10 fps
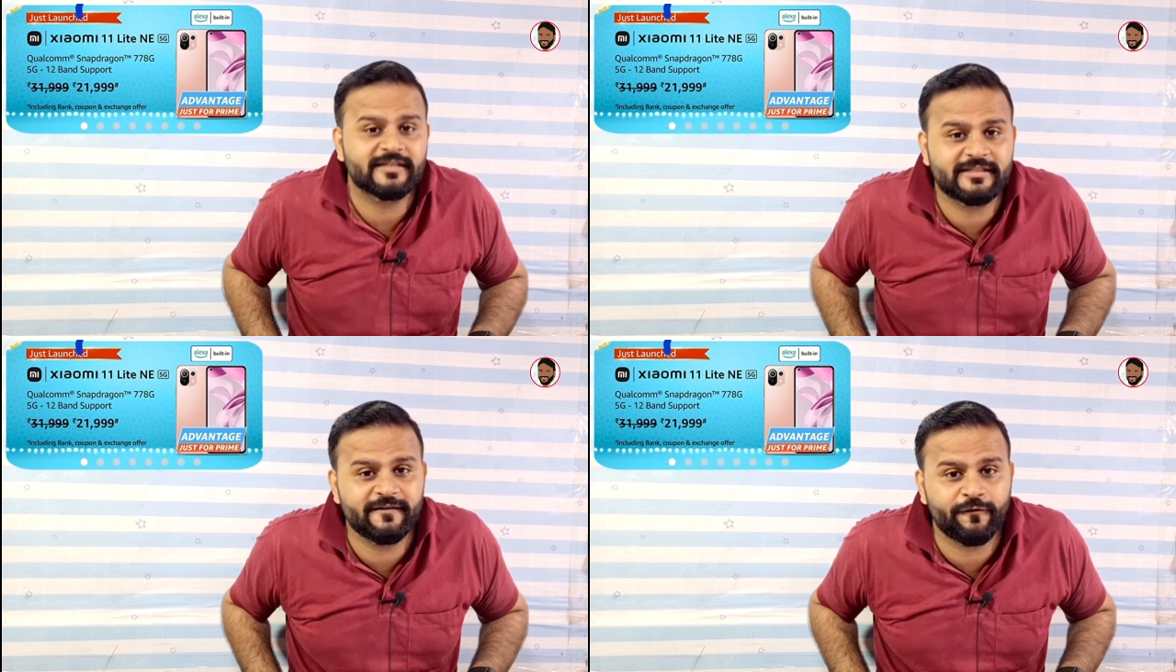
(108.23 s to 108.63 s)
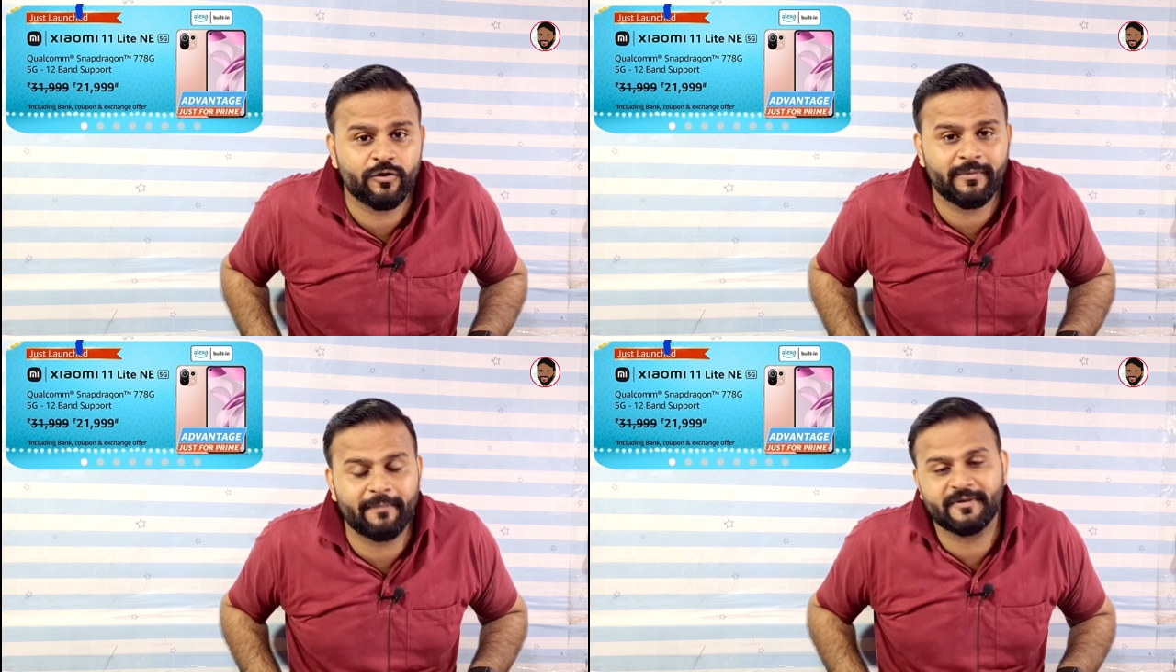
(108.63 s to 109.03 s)

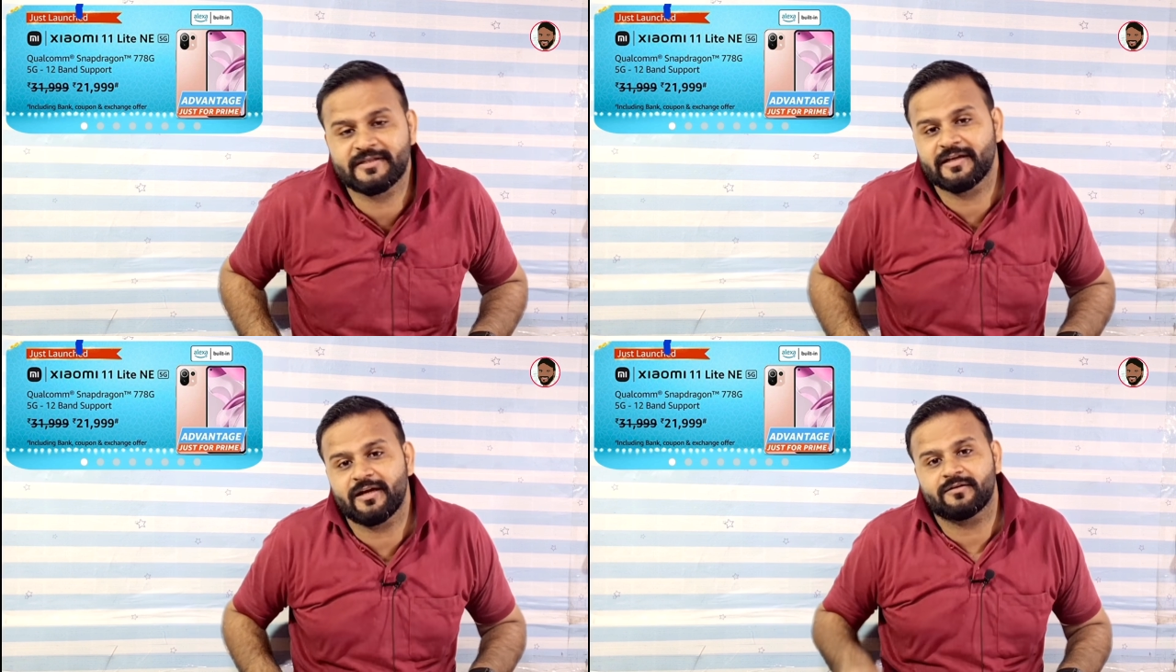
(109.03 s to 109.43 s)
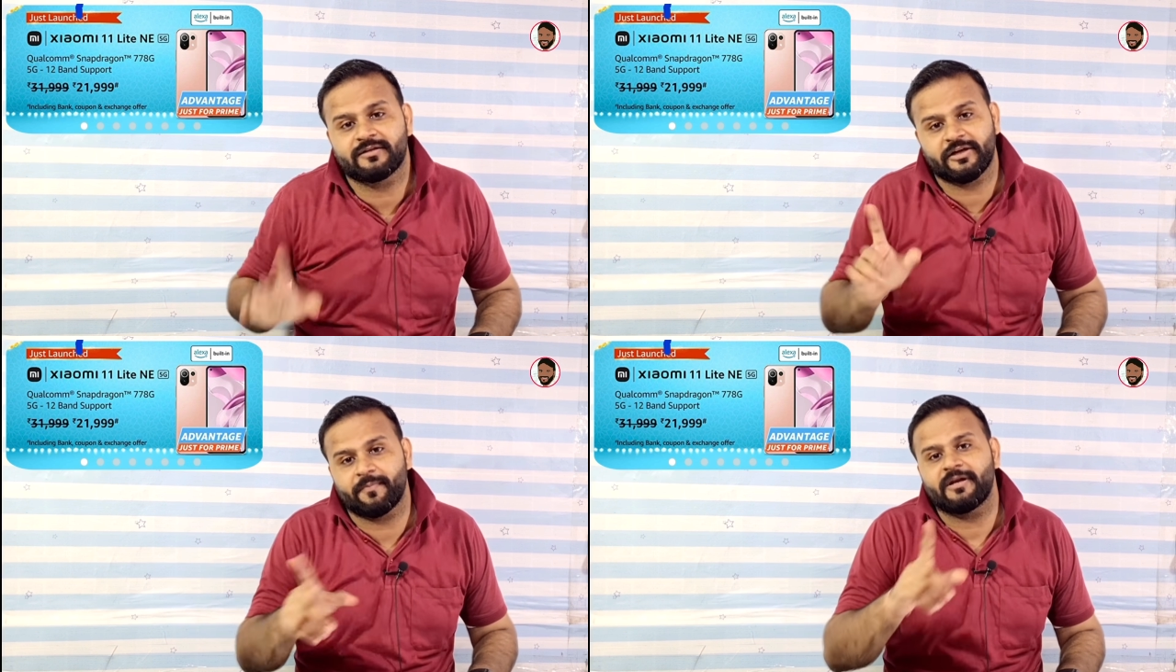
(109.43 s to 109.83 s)
64 मेगापिक्सल का
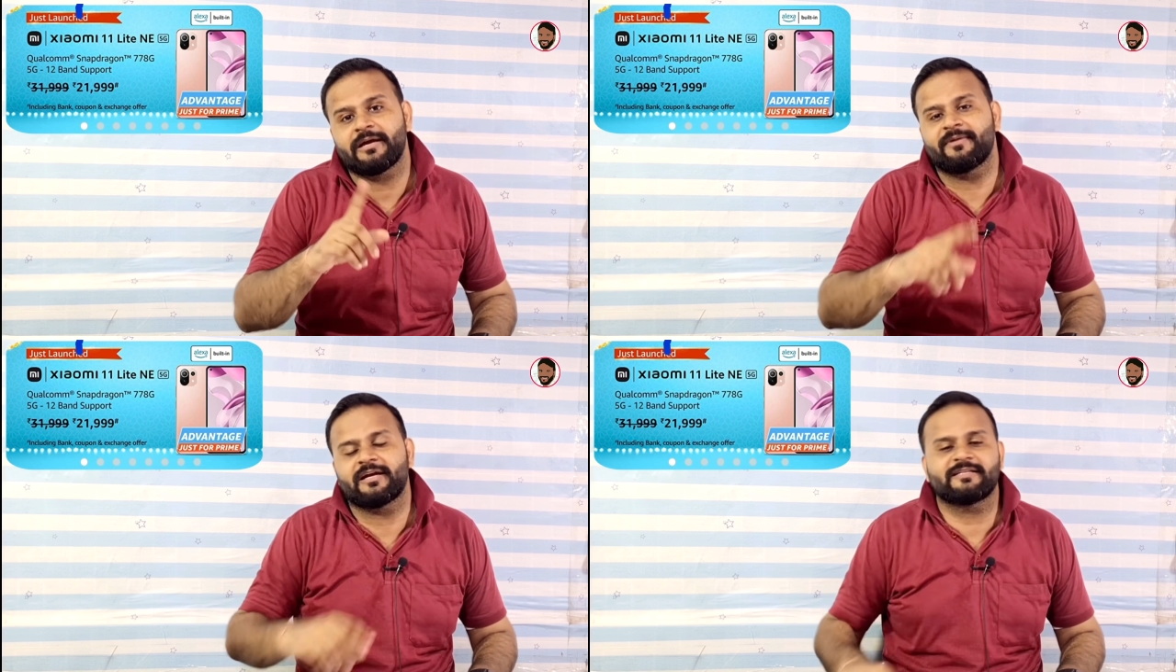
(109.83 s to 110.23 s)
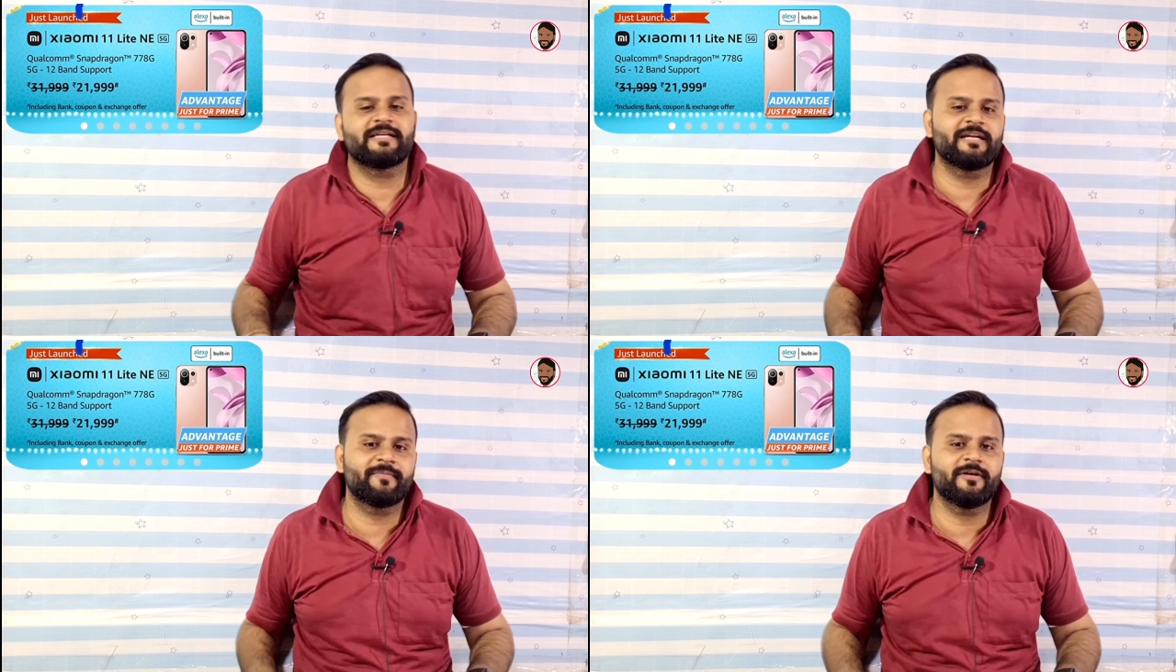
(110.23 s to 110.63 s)
ट्रिपल कैमरा का
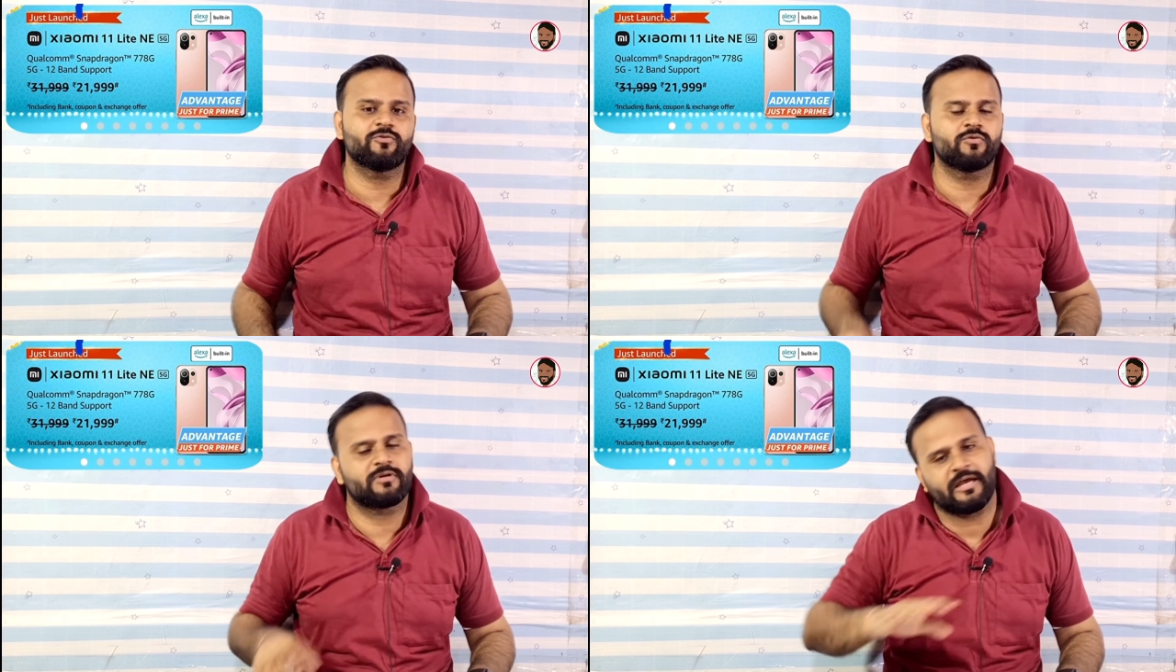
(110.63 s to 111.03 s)
सेटअप है तो